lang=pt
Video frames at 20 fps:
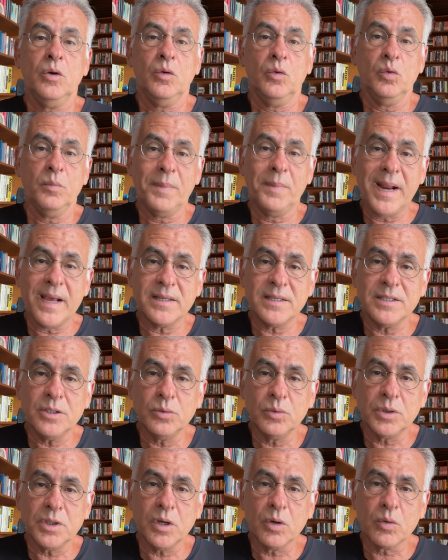Um
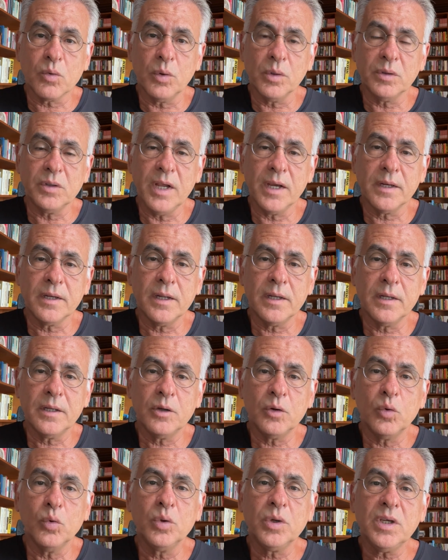Brasil que condena
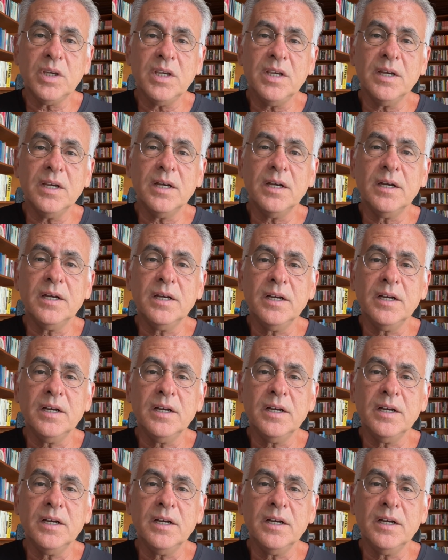o que